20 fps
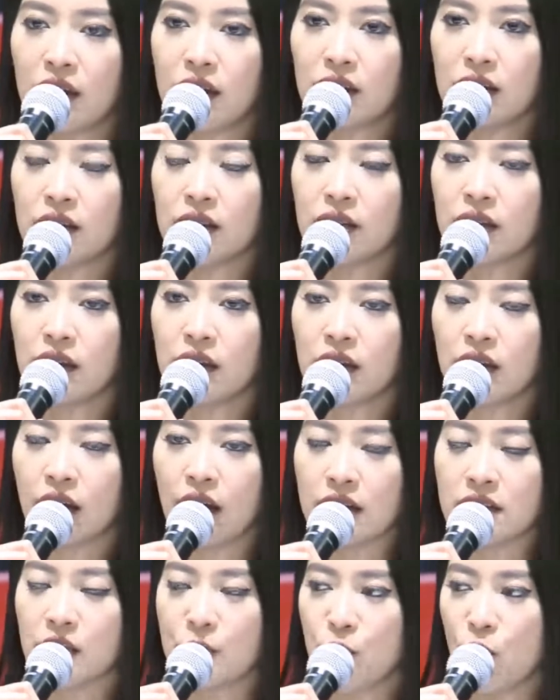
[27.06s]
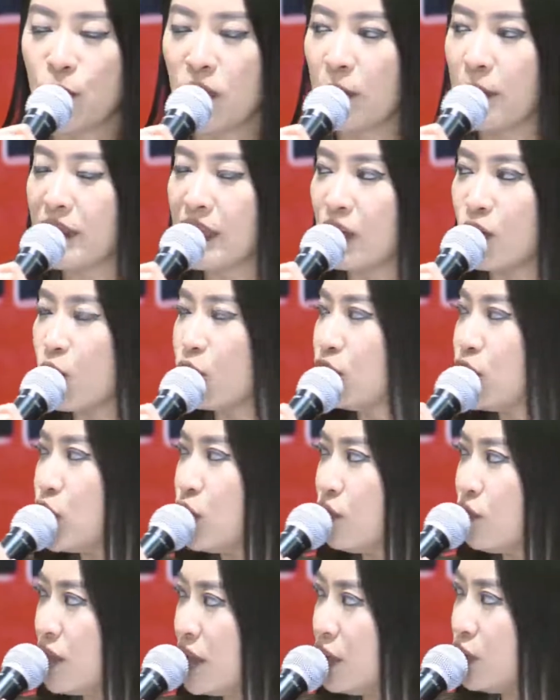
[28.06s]
ang athlete at ah, beauty queen na
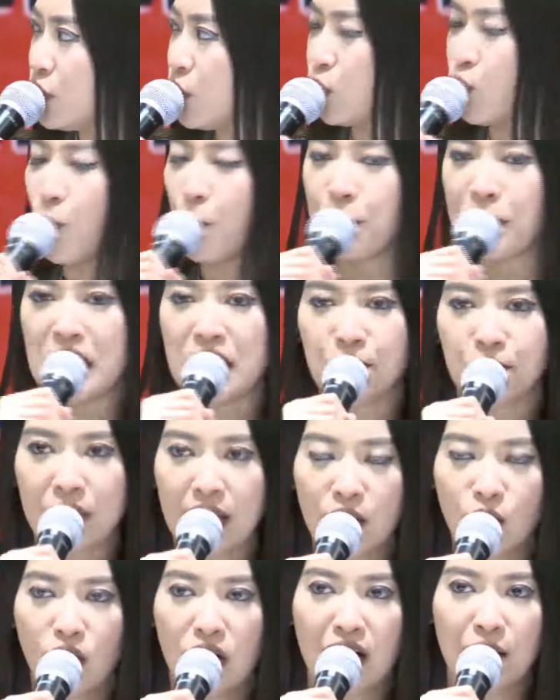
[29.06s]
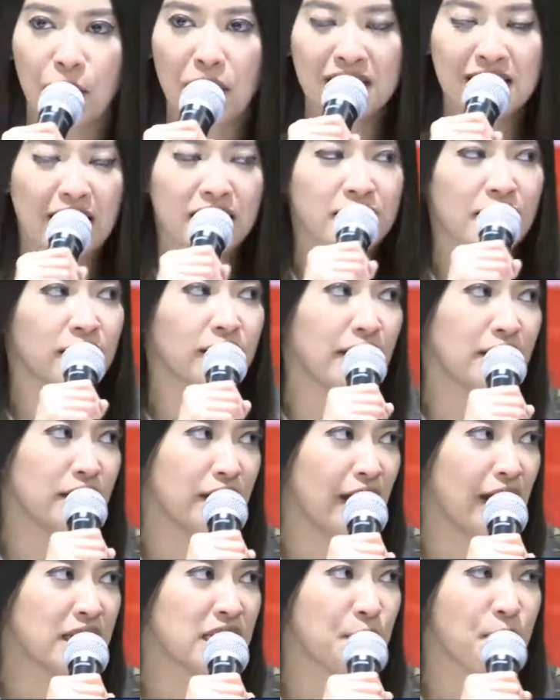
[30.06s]
si Michelle Gumabaw
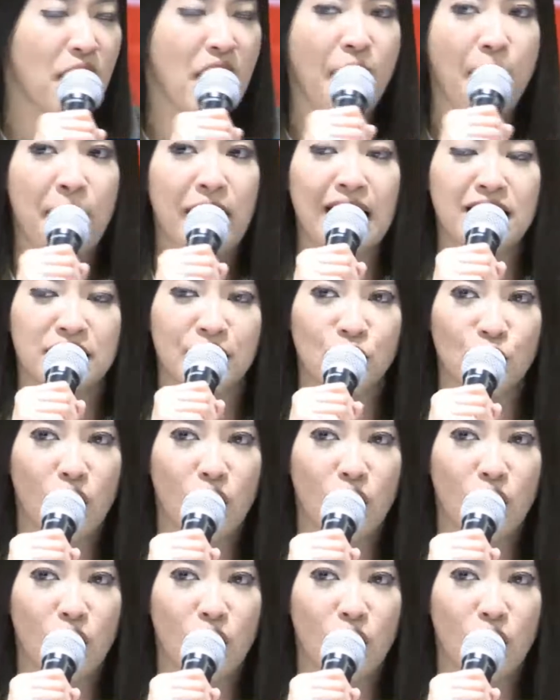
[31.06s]
ay kay